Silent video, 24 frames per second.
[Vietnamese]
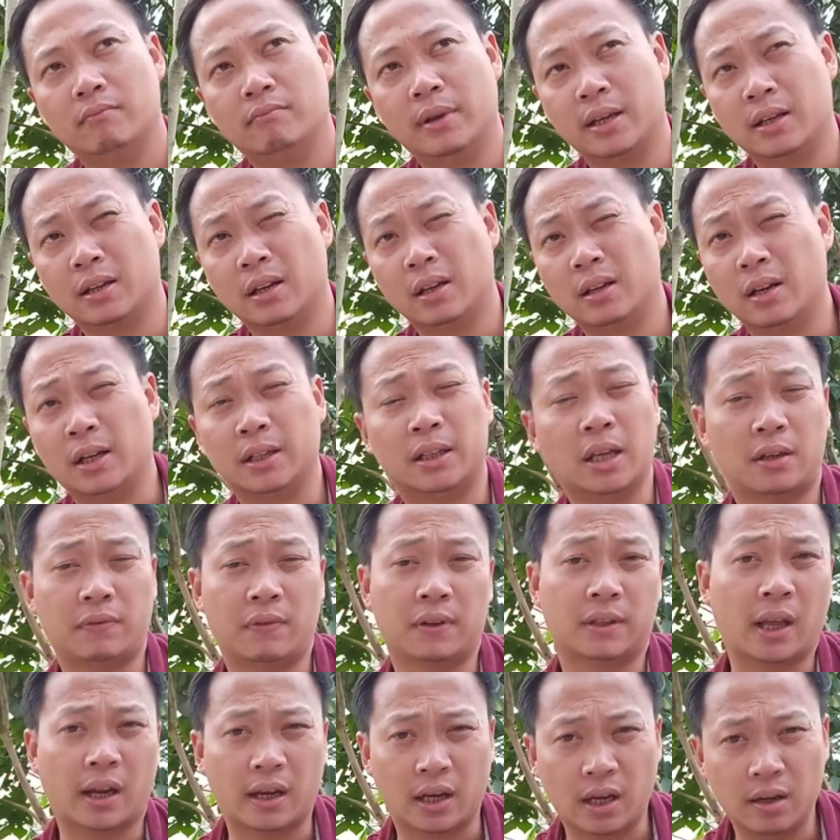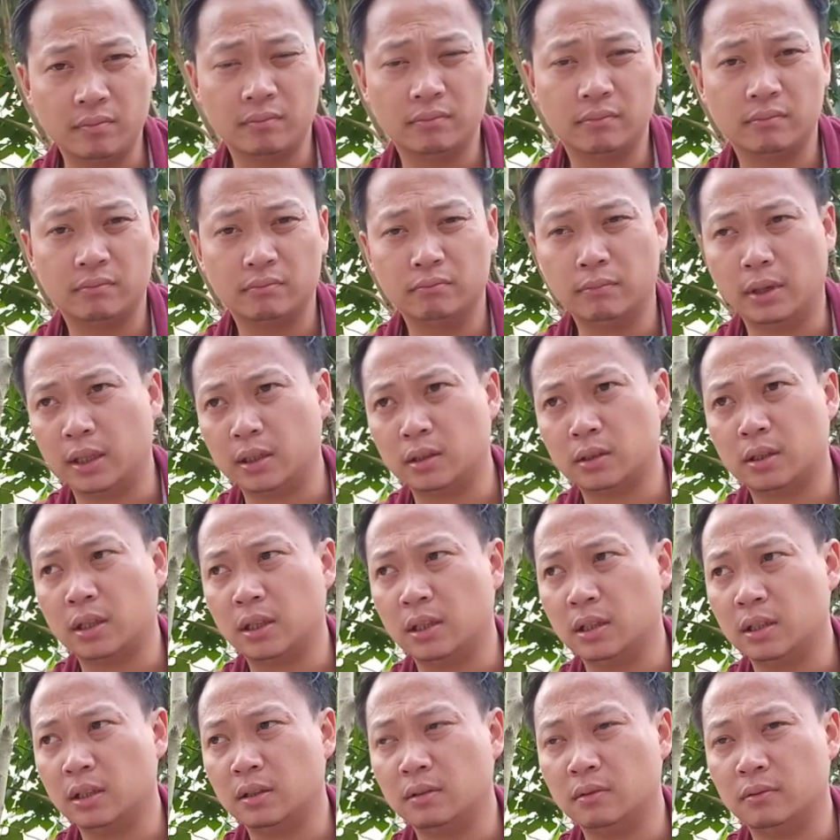mình là người thật về thật lắm mình
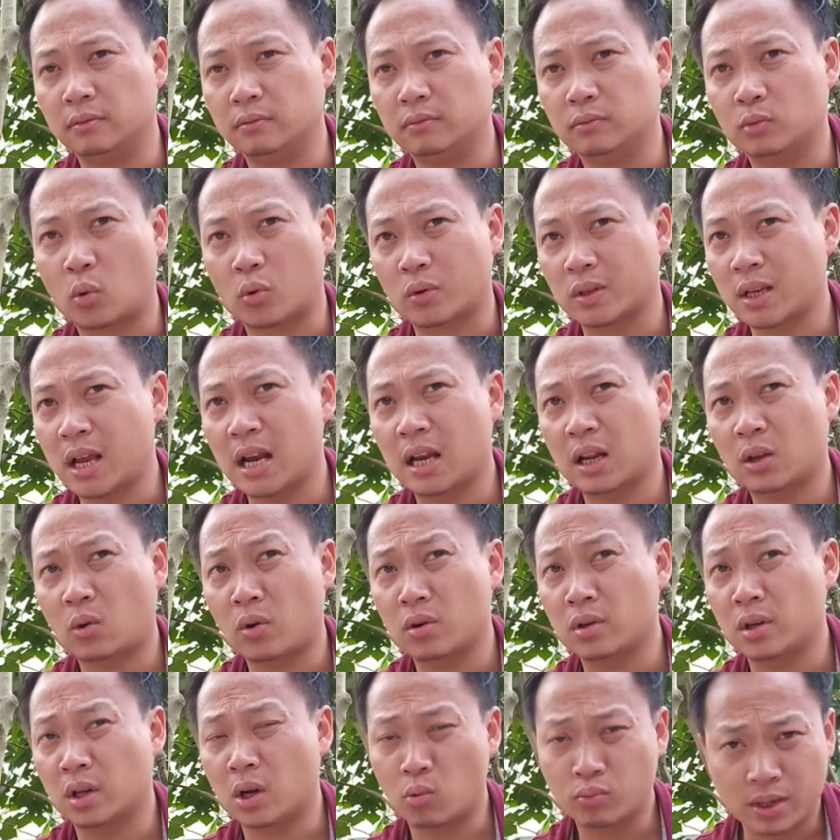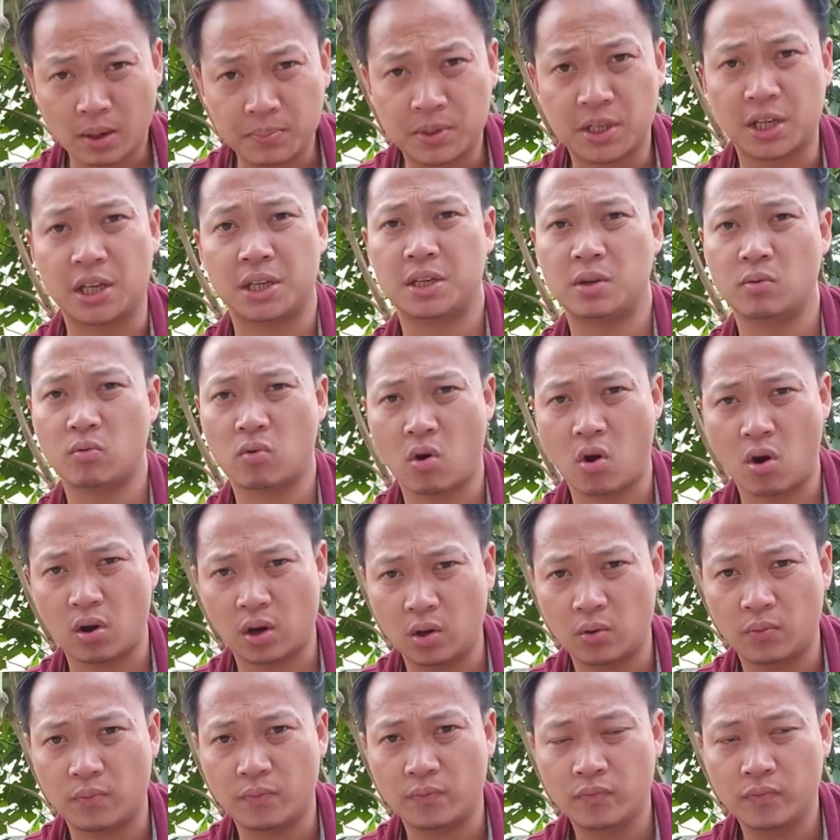thì thuộc dạng là con người không chăm chỉ chịu khó
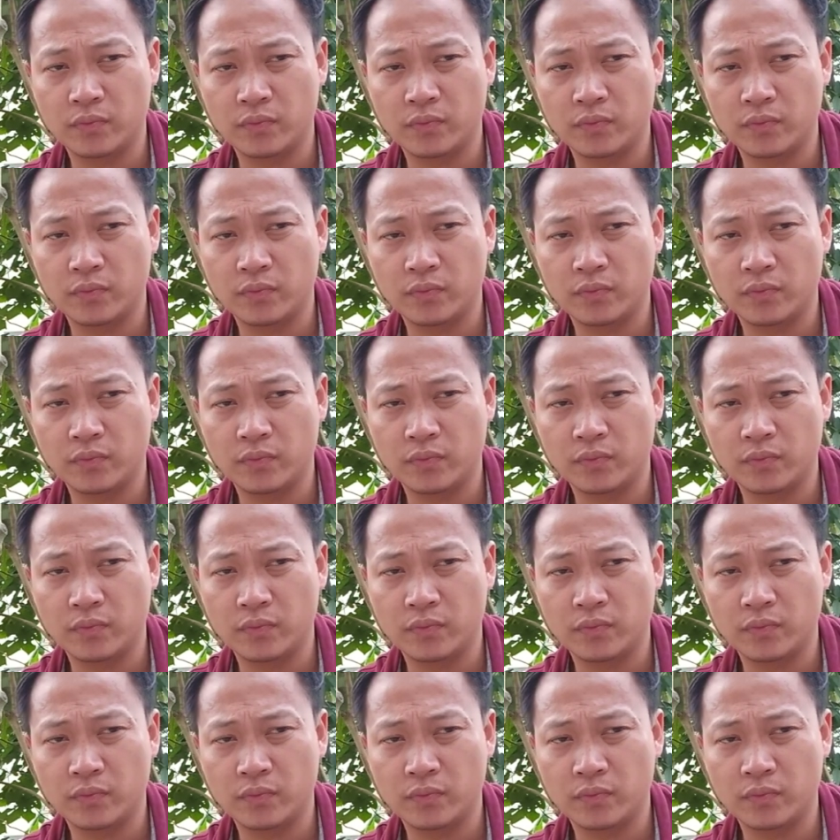đâu